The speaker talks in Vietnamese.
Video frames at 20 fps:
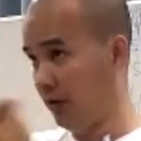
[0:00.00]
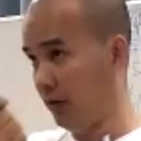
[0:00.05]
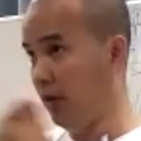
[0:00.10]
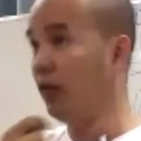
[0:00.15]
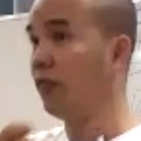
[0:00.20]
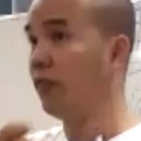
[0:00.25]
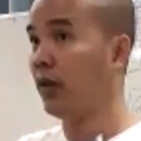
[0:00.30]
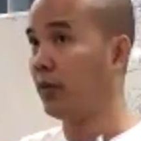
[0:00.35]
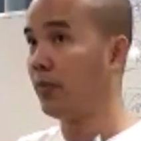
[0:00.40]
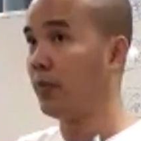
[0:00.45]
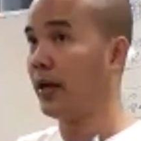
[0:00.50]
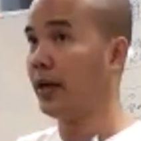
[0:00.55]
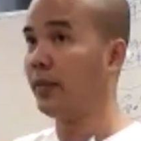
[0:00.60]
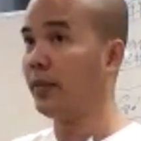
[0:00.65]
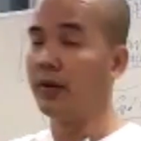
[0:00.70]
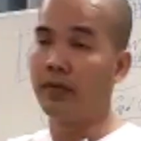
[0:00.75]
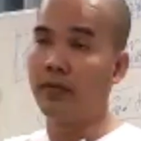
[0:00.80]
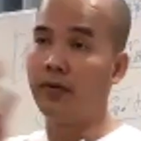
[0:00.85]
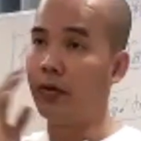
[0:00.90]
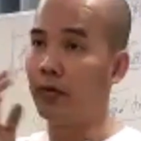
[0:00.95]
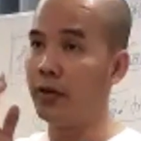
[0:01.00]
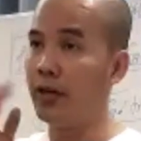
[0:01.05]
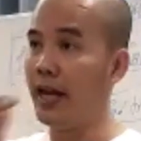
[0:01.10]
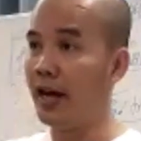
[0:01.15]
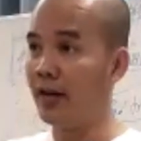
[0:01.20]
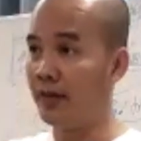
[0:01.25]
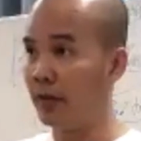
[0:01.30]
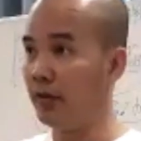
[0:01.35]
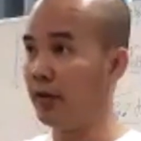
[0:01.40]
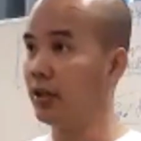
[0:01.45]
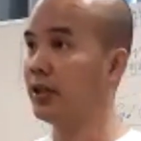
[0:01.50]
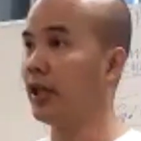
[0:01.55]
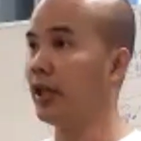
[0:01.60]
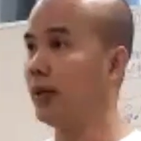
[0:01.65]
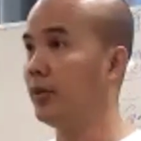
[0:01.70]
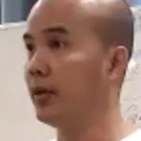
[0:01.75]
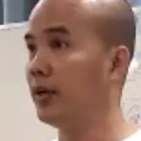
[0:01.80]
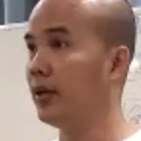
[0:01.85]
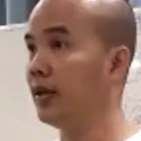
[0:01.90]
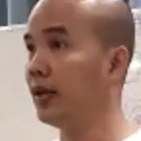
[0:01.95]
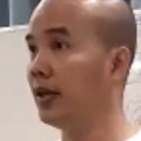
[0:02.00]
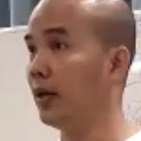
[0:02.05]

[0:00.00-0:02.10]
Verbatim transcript: nó vào miệng mình vào da vào cơ thể mình